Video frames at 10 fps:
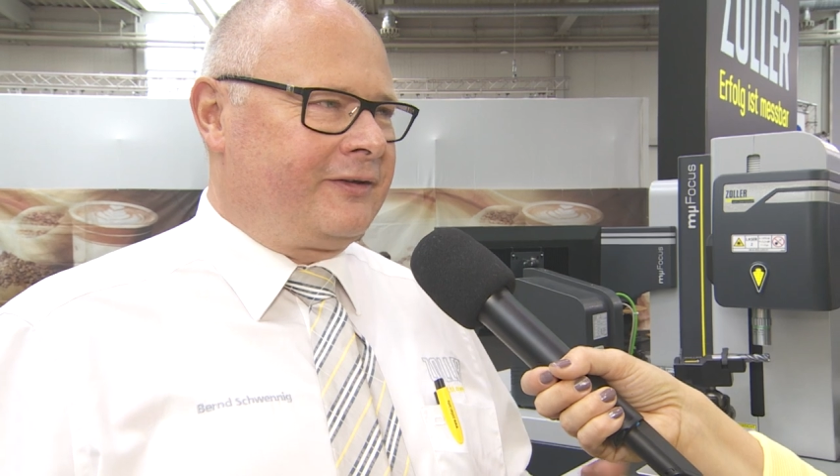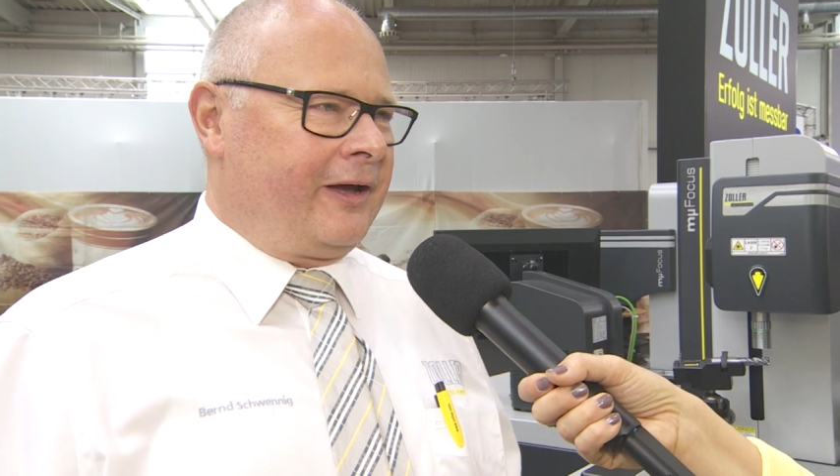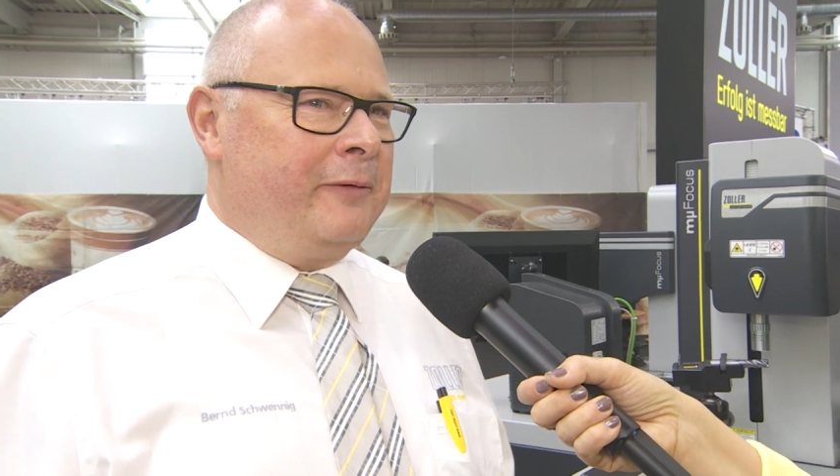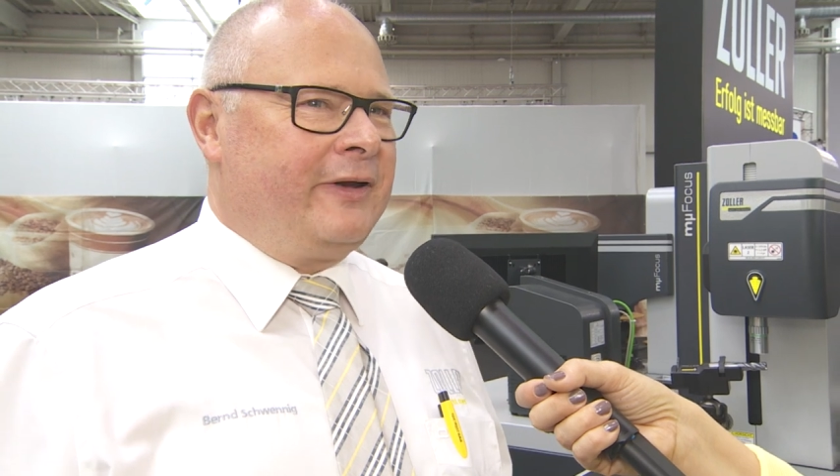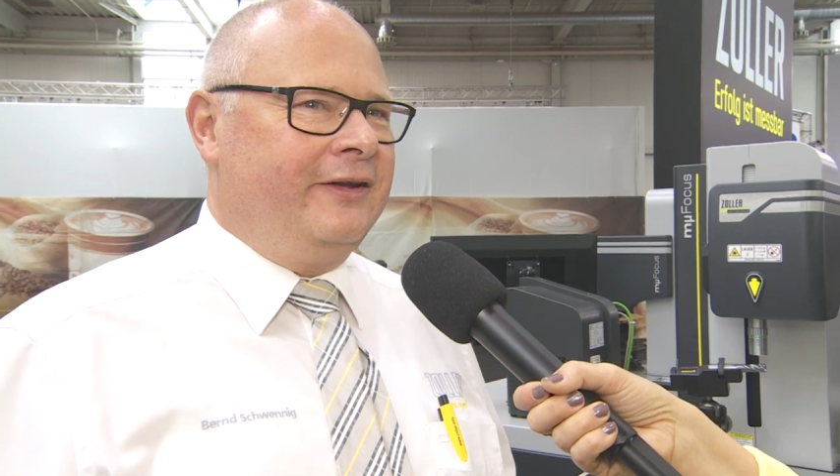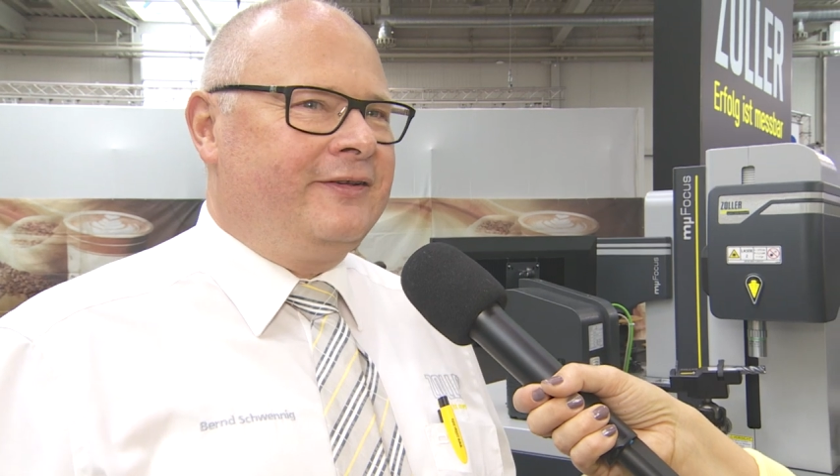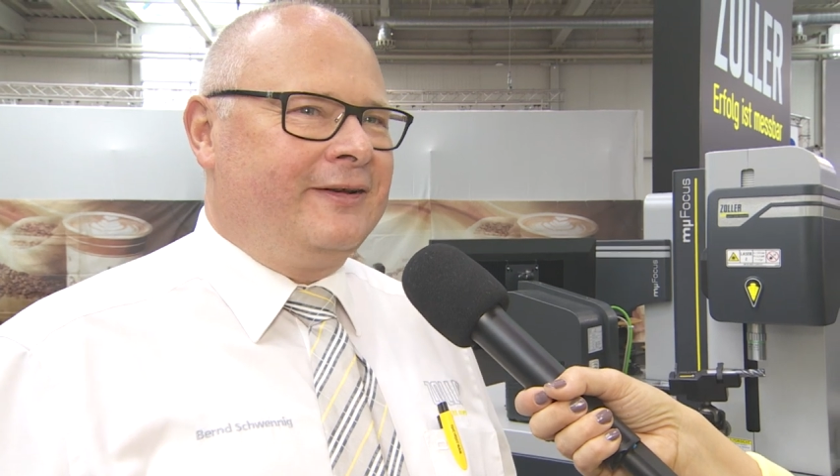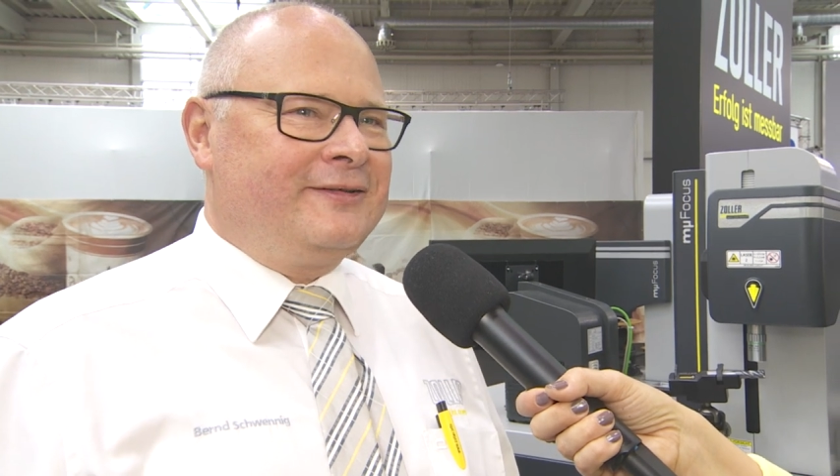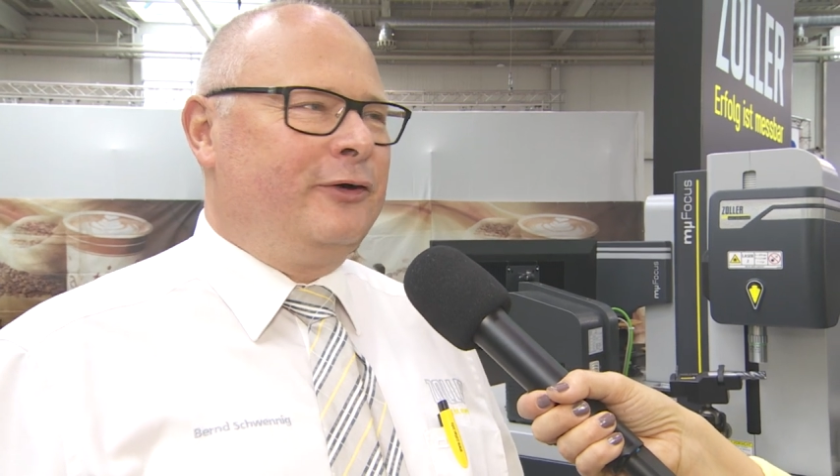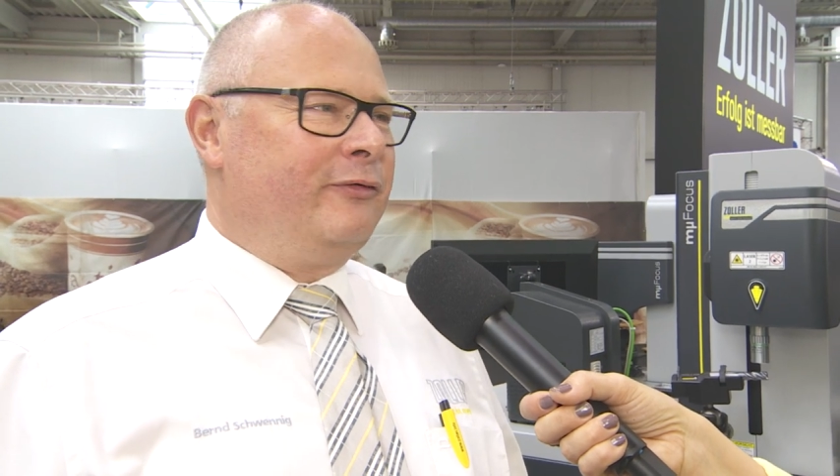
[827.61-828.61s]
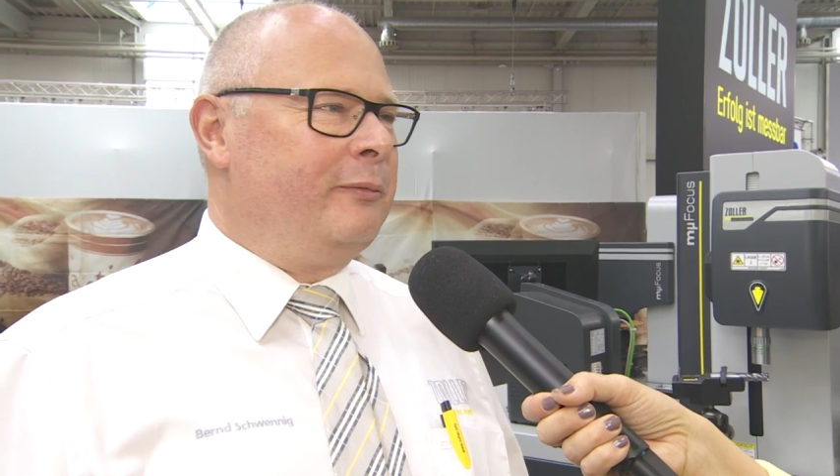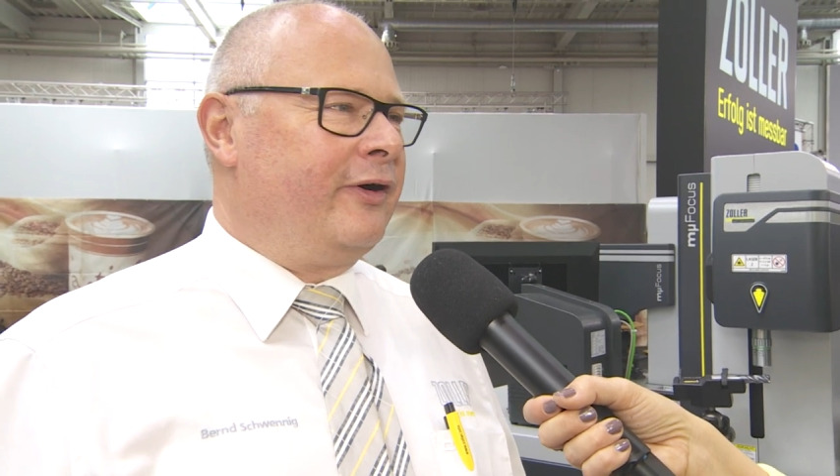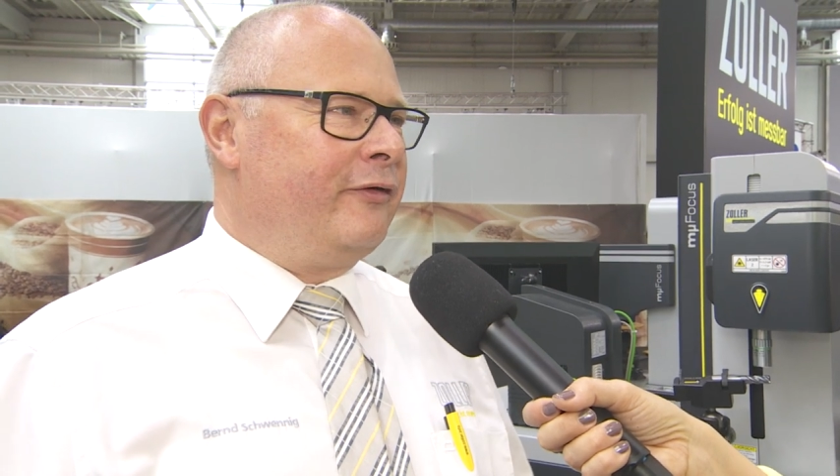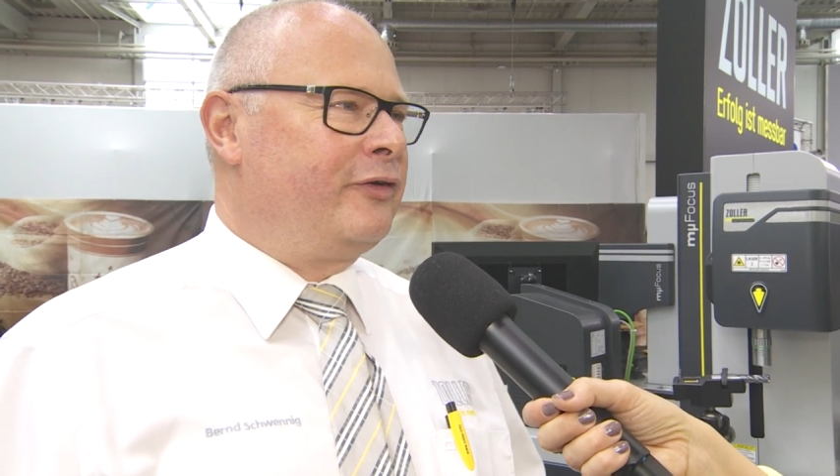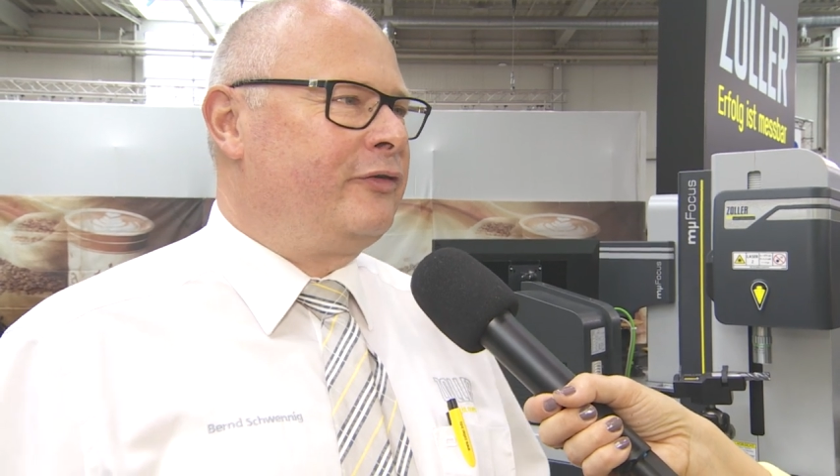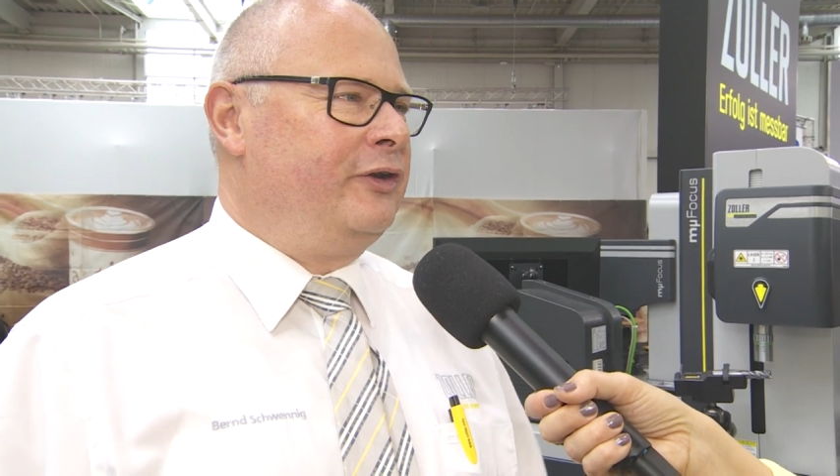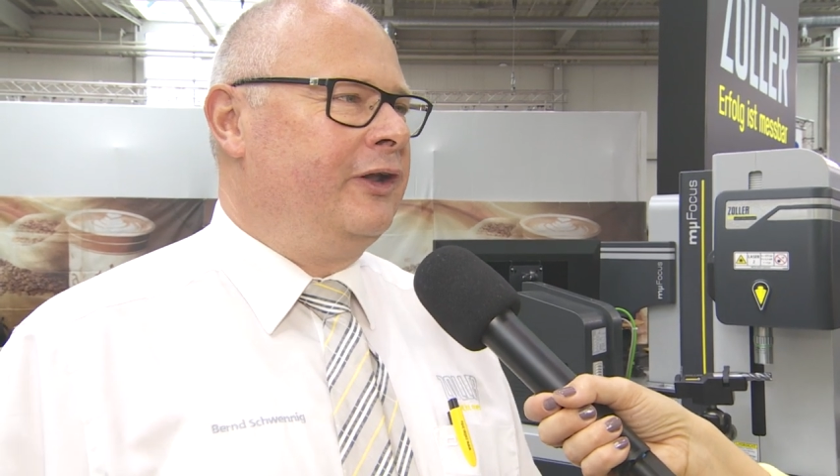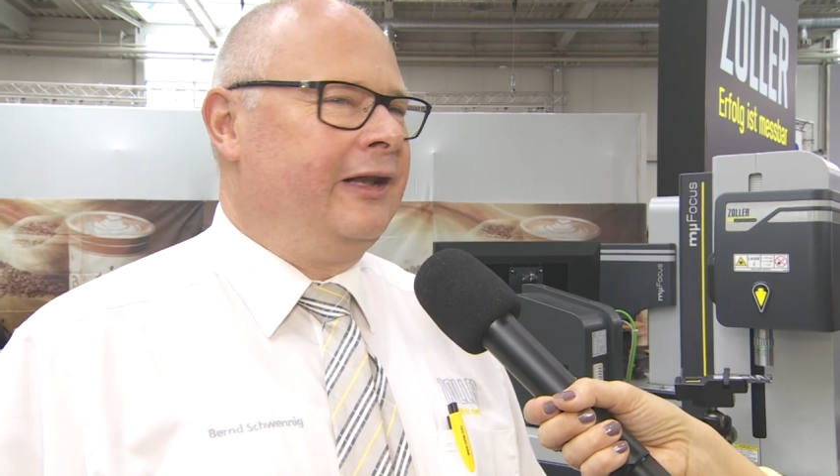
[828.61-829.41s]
einem geht das Herz auf, wenn man einfach wieder